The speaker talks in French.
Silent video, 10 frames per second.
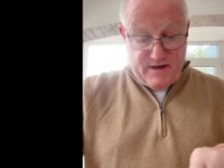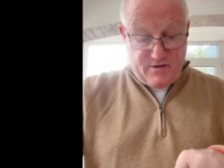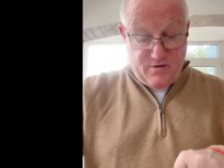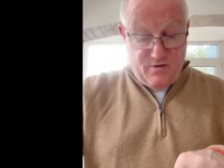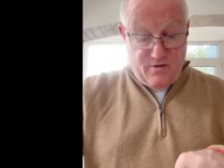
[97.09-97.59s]

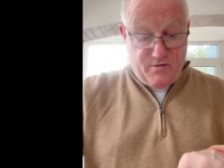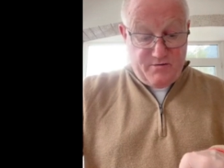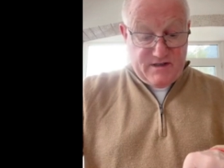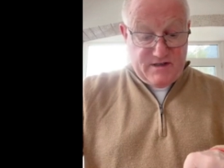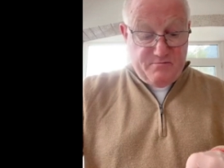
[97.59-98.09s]
seront comme
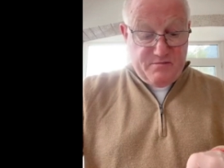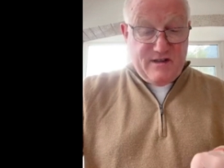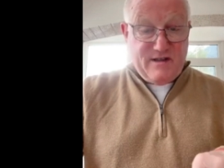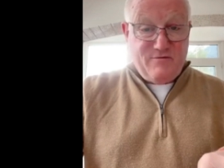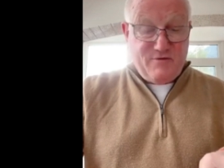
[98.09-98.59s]
des
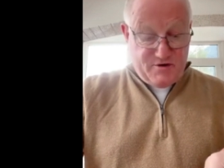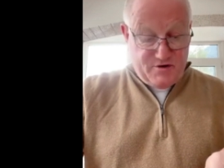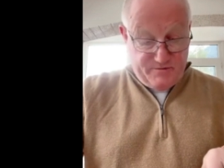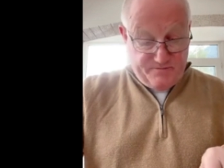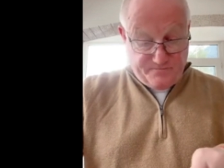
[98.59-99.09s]
épines dans vos
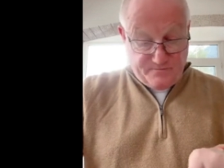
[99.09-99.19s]
yeux